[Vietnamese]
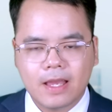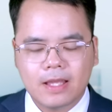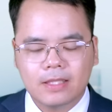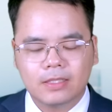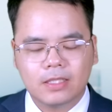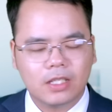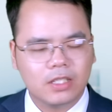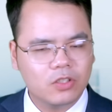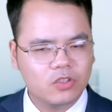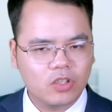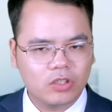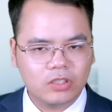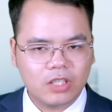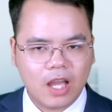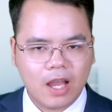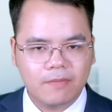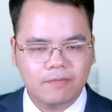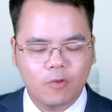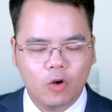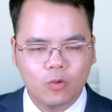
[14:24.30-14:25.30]
Tờ New York
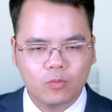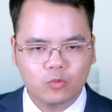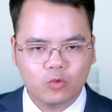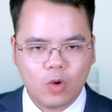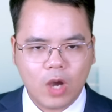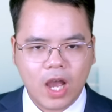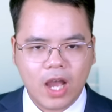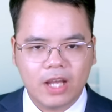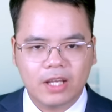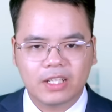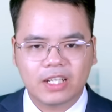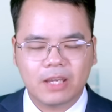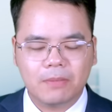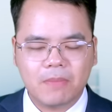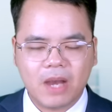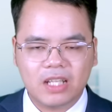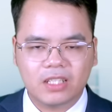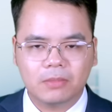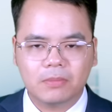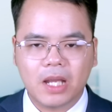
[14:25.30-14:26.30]
Times hôm qua, ngày
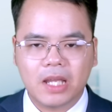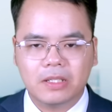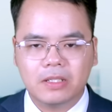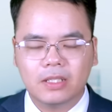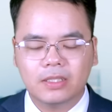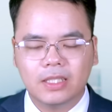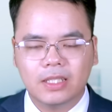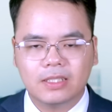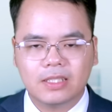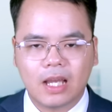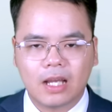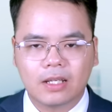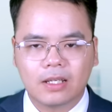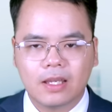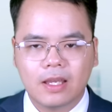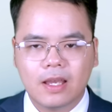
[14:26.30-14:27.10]
ba tháng bảy đưa tin rằng